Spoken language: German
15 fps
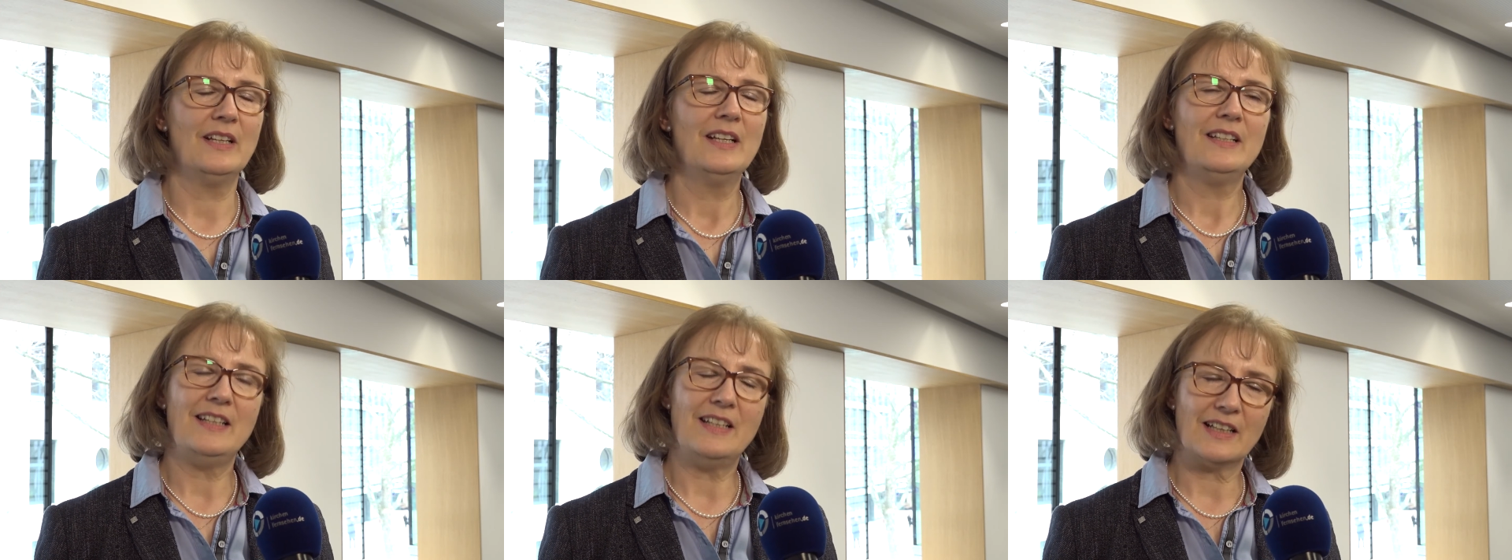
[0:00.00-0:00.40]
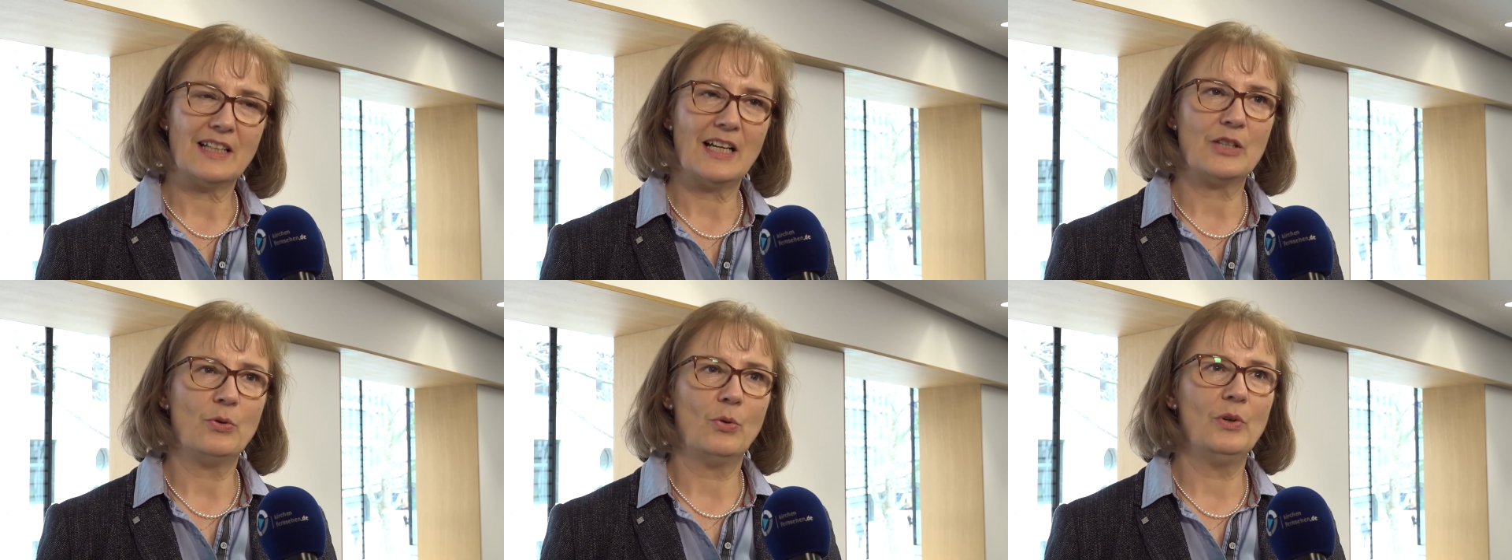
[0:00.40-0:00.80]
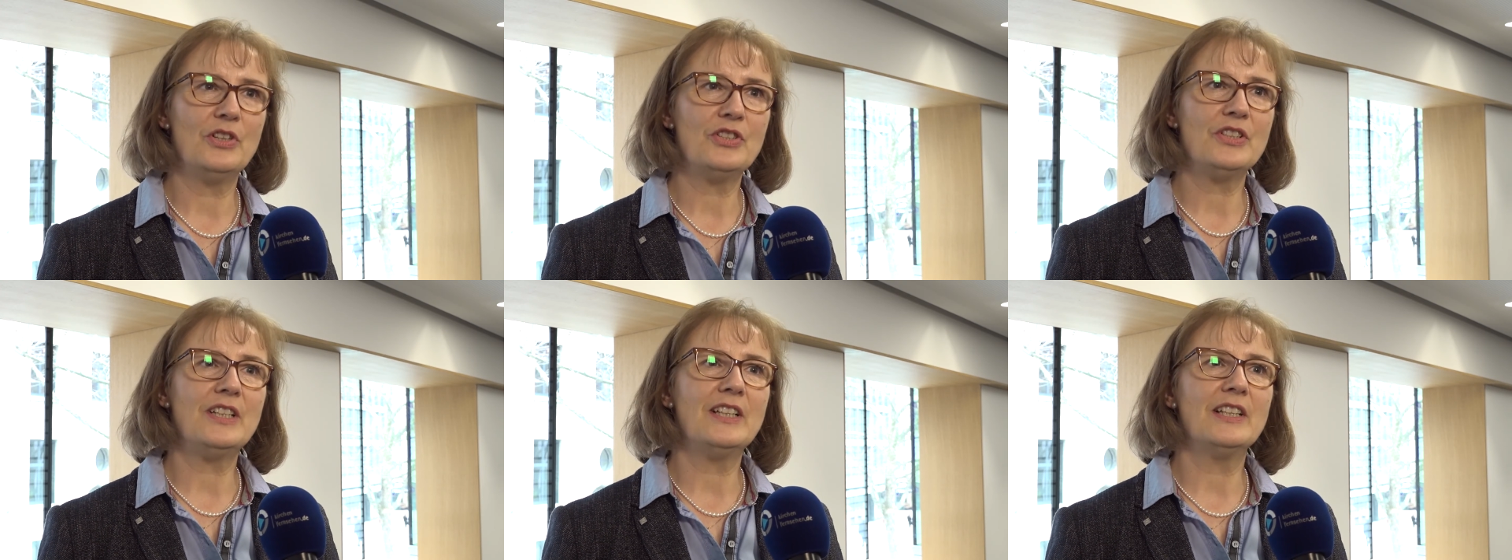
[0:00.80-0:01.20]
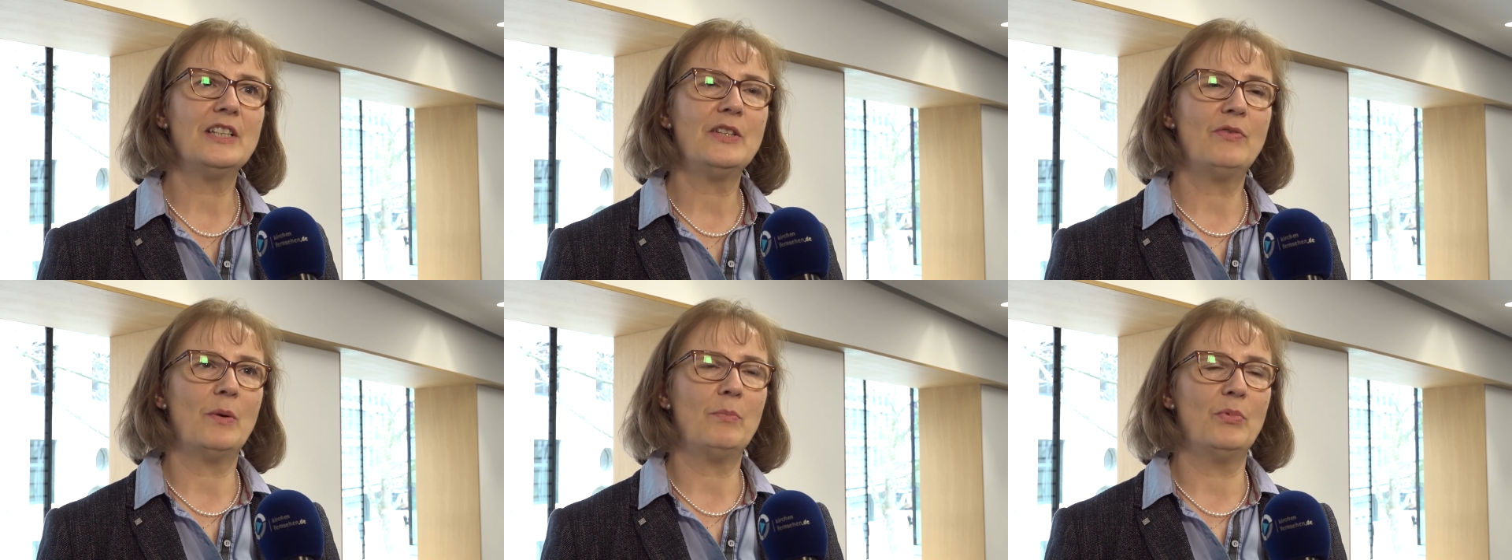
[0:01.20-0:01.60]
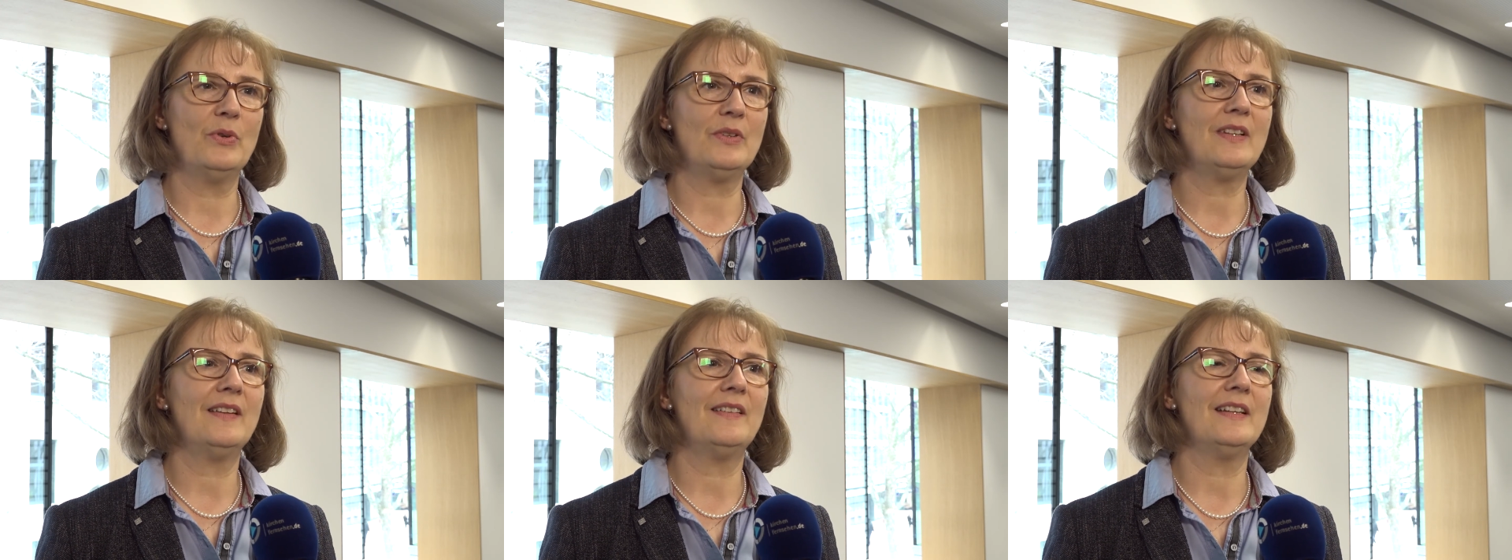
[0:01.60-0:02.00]
die der katholischen Kirche
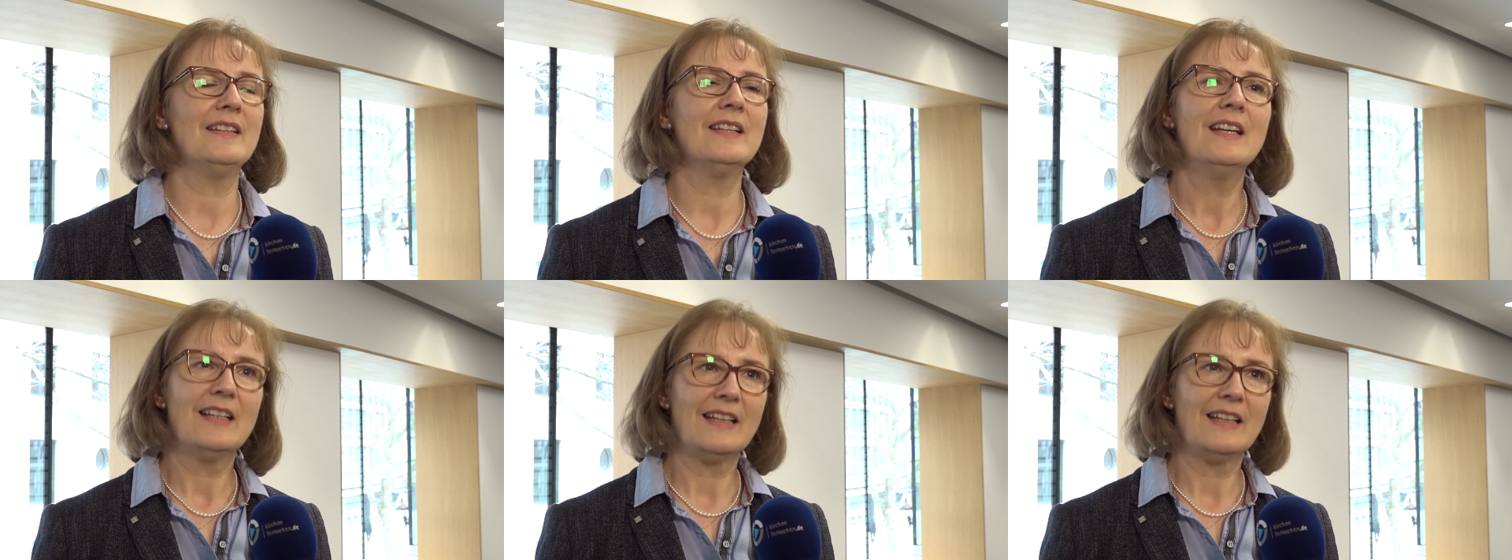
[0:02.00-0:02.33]
verbunden sind,